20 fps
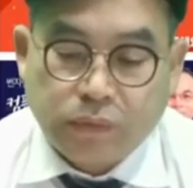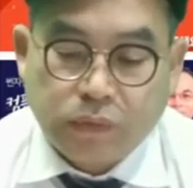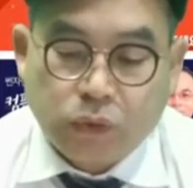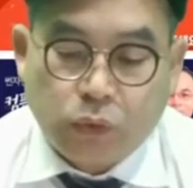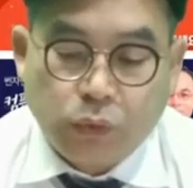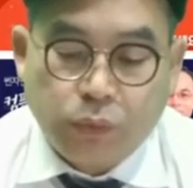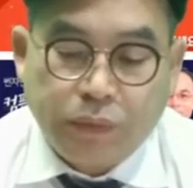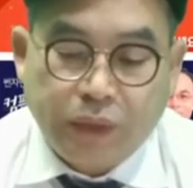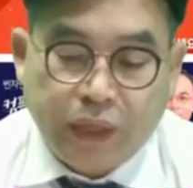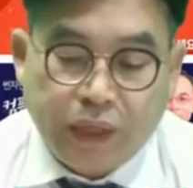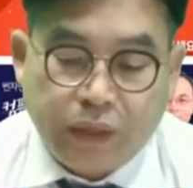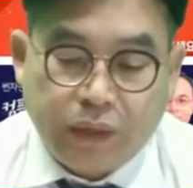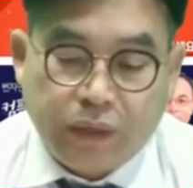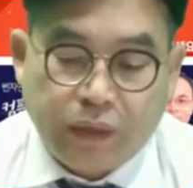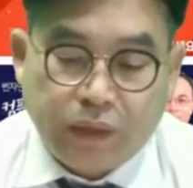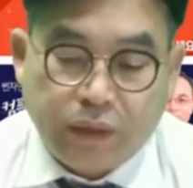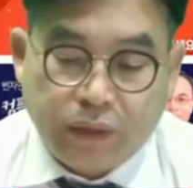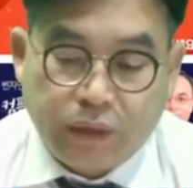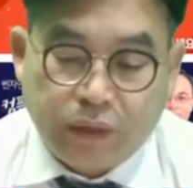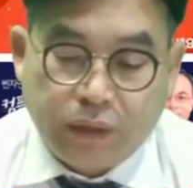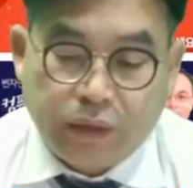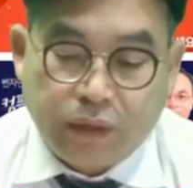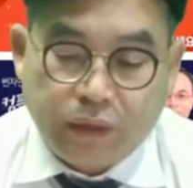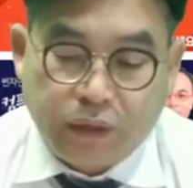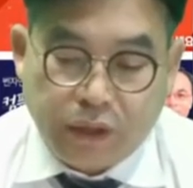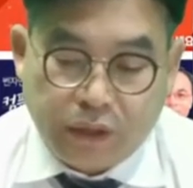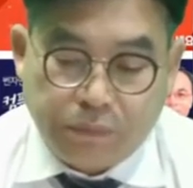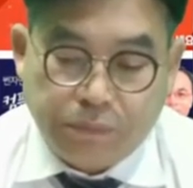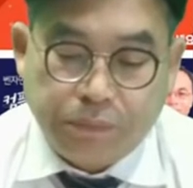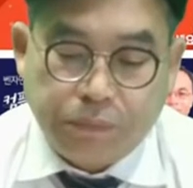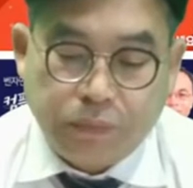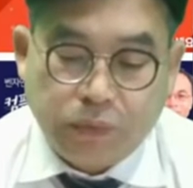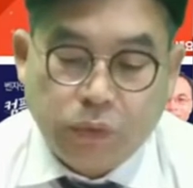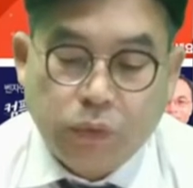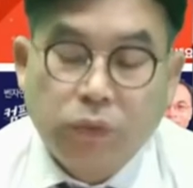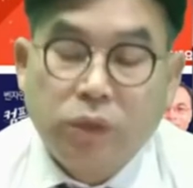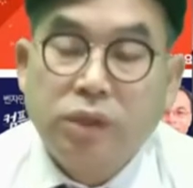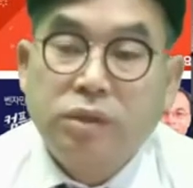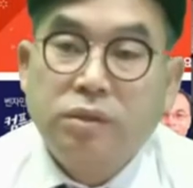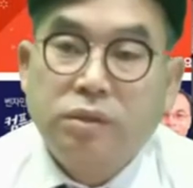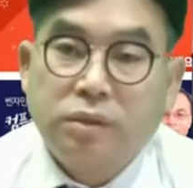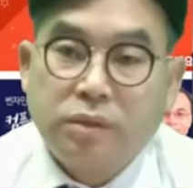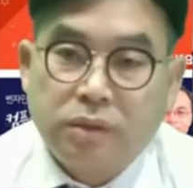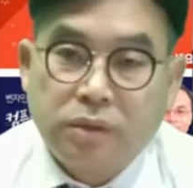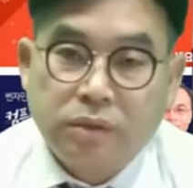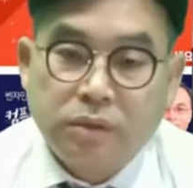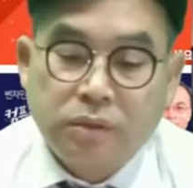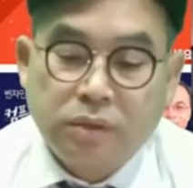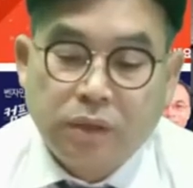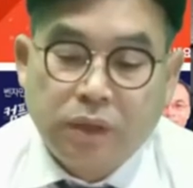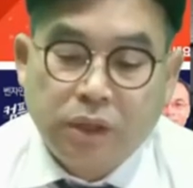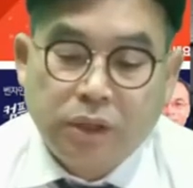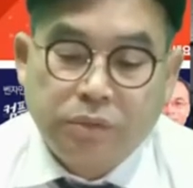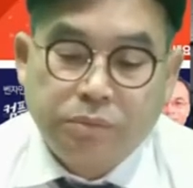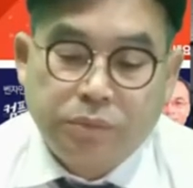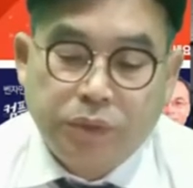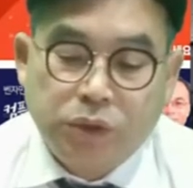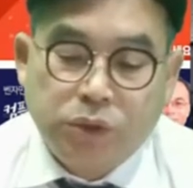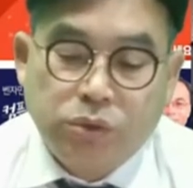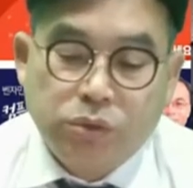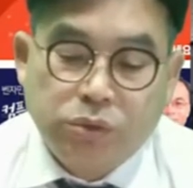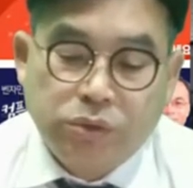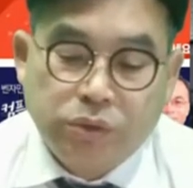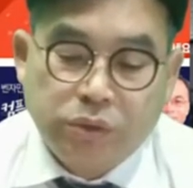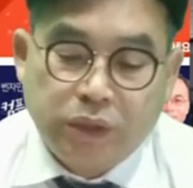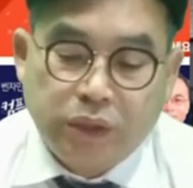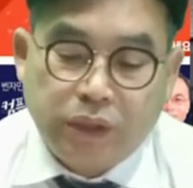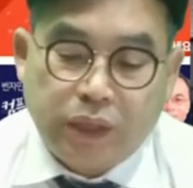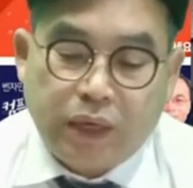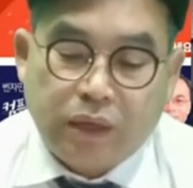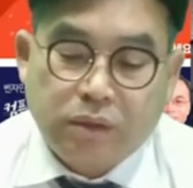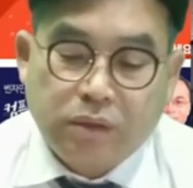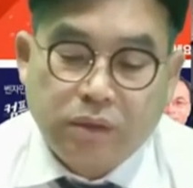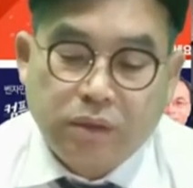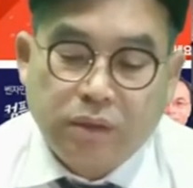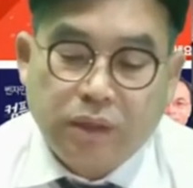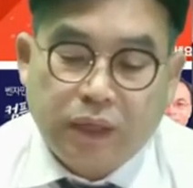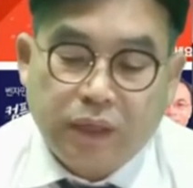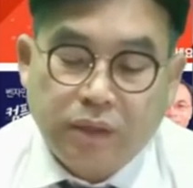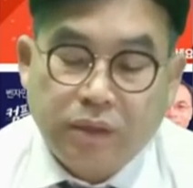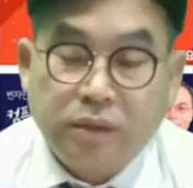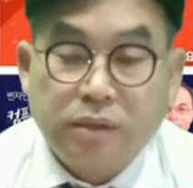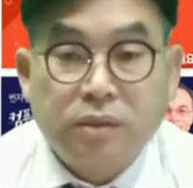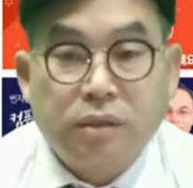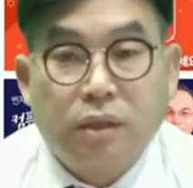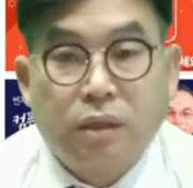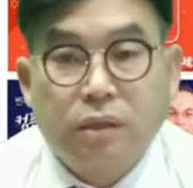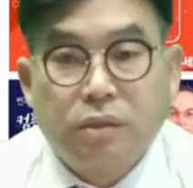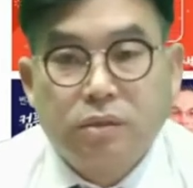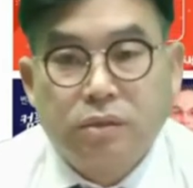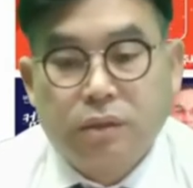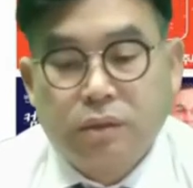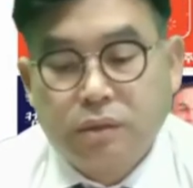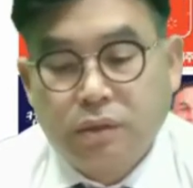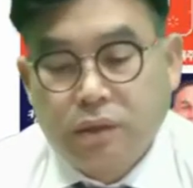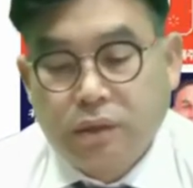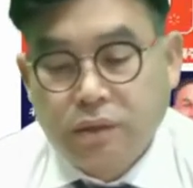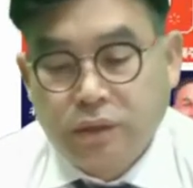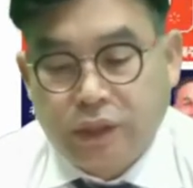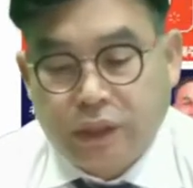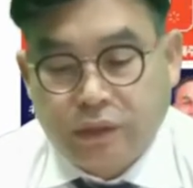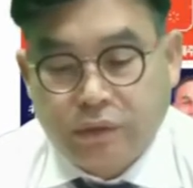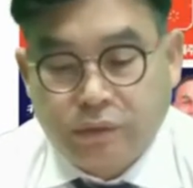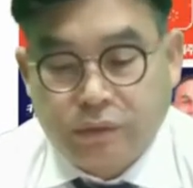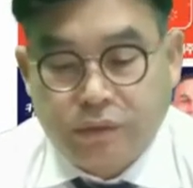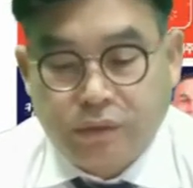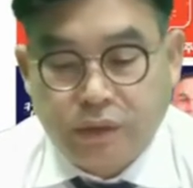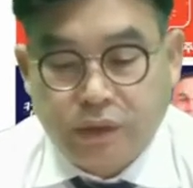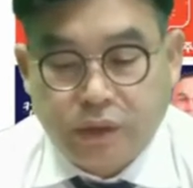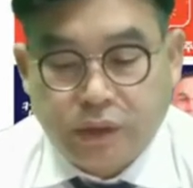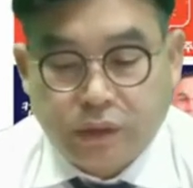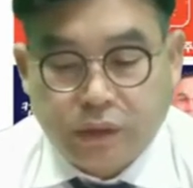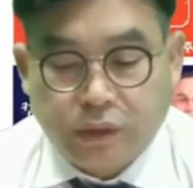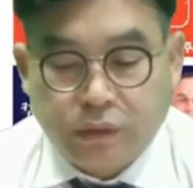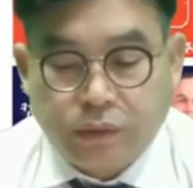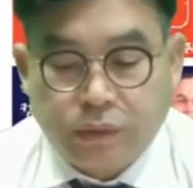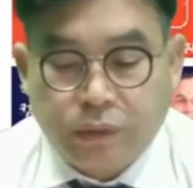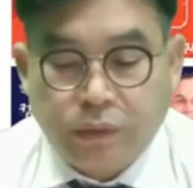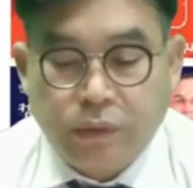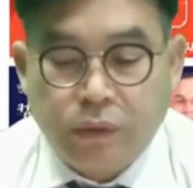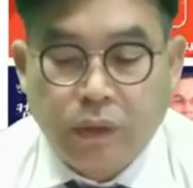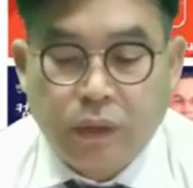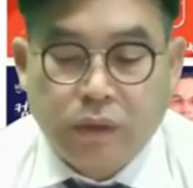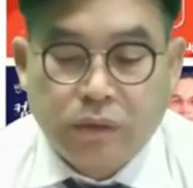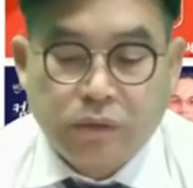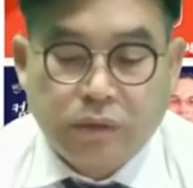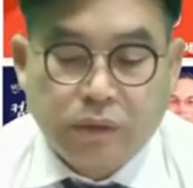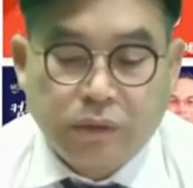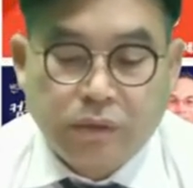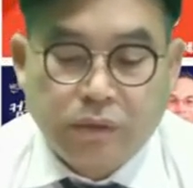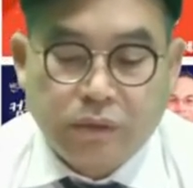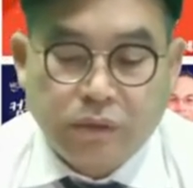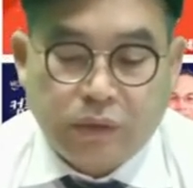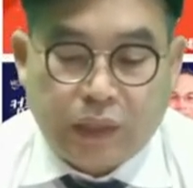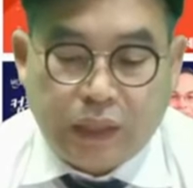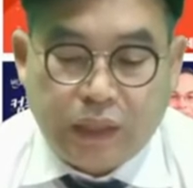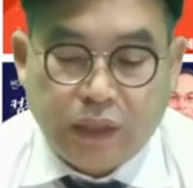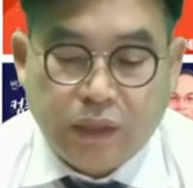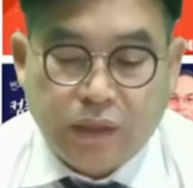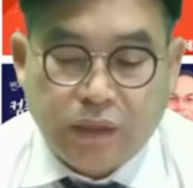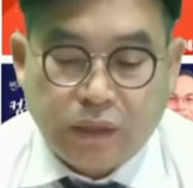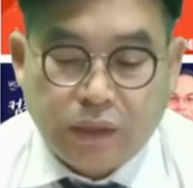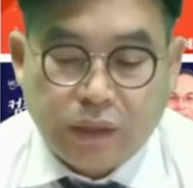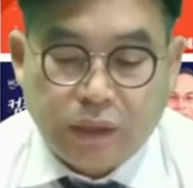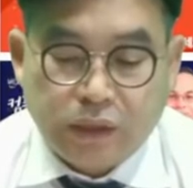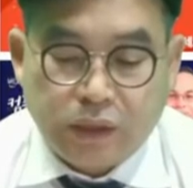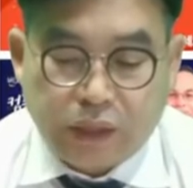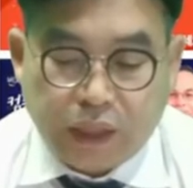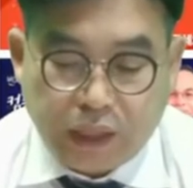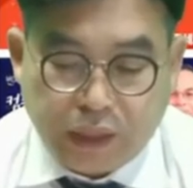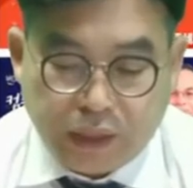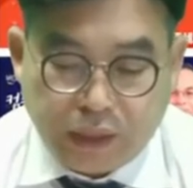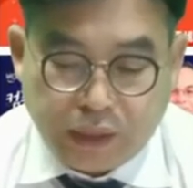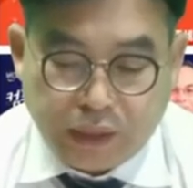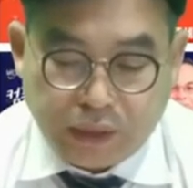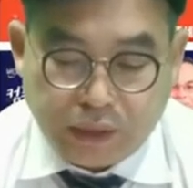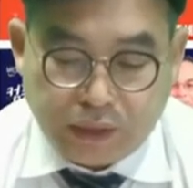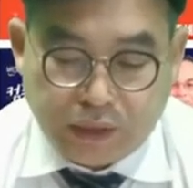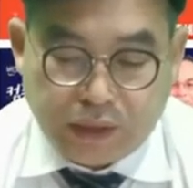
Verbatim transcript: 국민의힘 의원들은 민주주의의 근간인 선거제도를 지키고 선거관리 체계,